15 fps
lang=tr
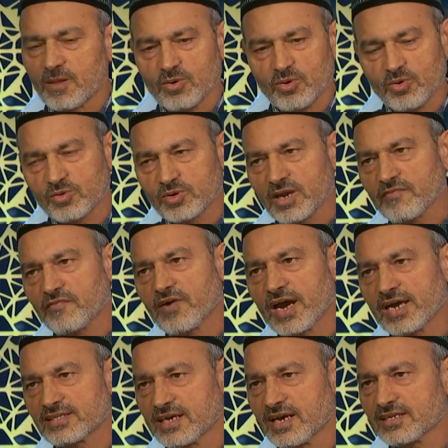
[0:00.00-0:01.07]
o ona
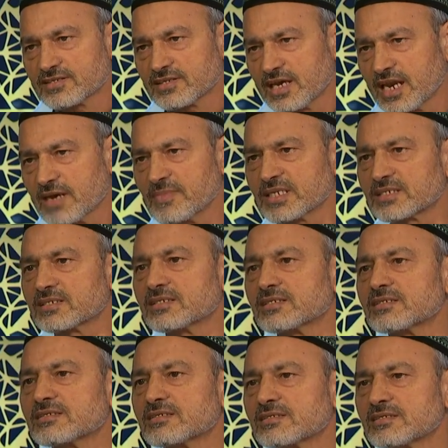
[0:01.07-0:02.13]
fayda sağlamaz.
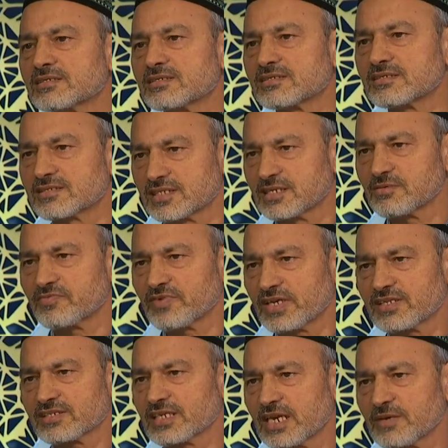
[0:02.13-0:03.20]
Evet. Değil mi?
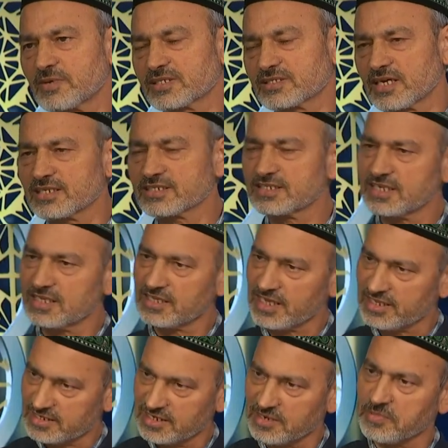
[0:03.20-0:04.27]
Fayda sağlamaz. Tersine de
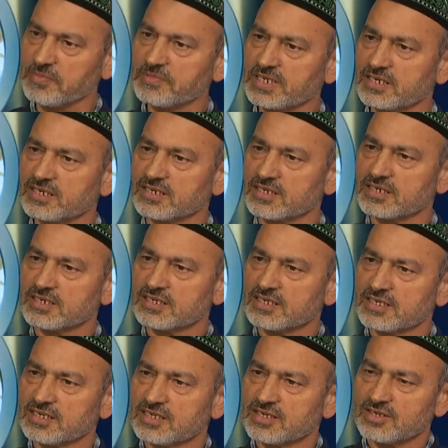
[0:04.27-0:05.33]
etki yapabilir.
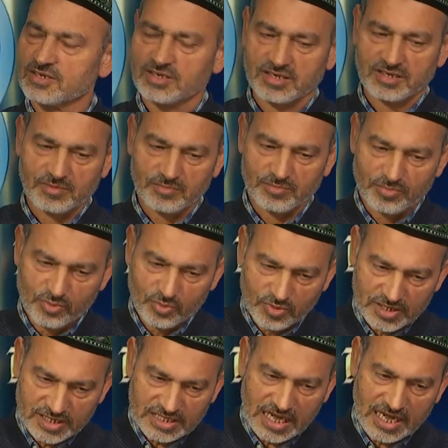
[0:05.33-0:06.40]
Bu
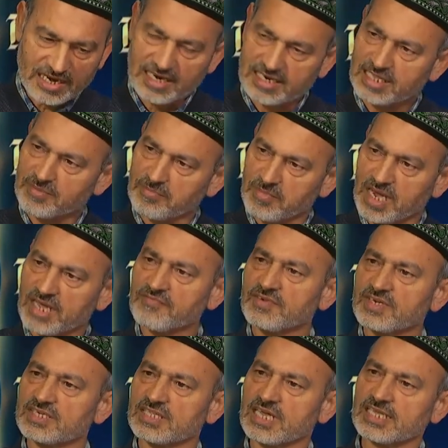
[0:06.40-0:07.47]
gıdalarda,
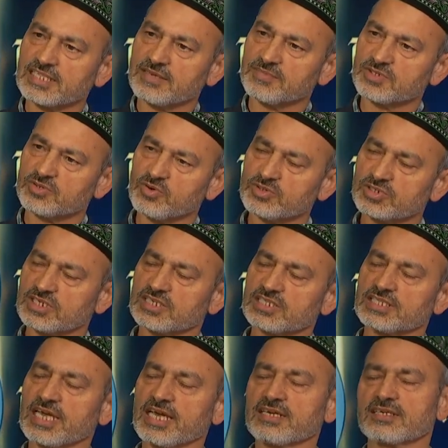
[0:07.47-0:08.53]
manvi gıdada biz o
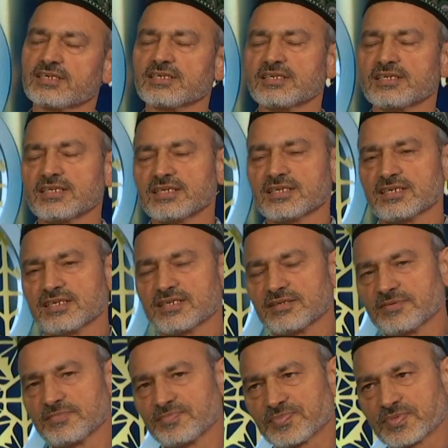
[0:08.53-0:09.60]
şekilde
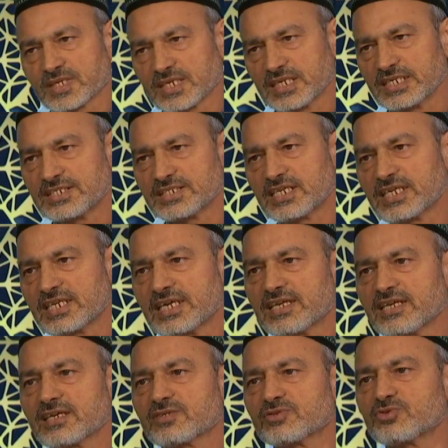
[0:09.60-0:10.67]
e,
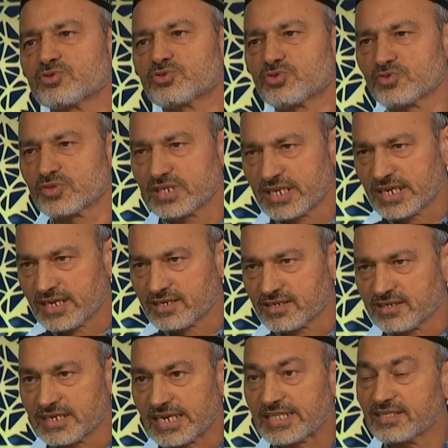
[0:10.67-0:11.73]
inceleyerek,
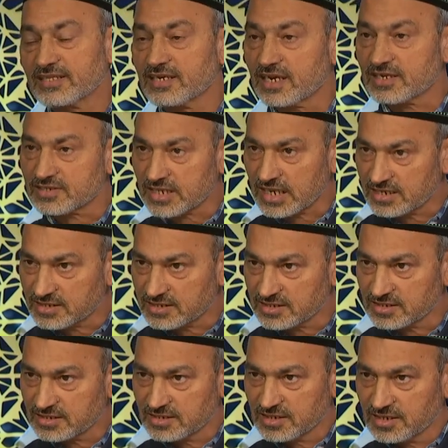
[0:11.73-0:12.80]
düşünerek, kendi
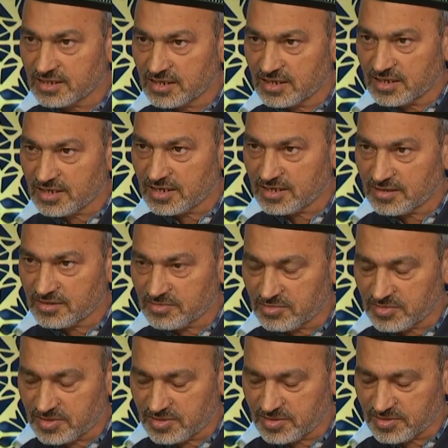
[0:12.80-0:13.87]
hastalığını e,
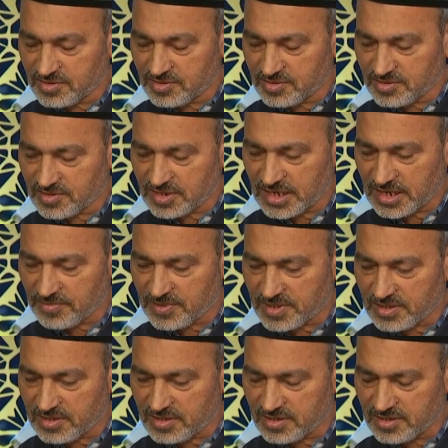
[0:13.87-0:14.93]
e, şey yaptı,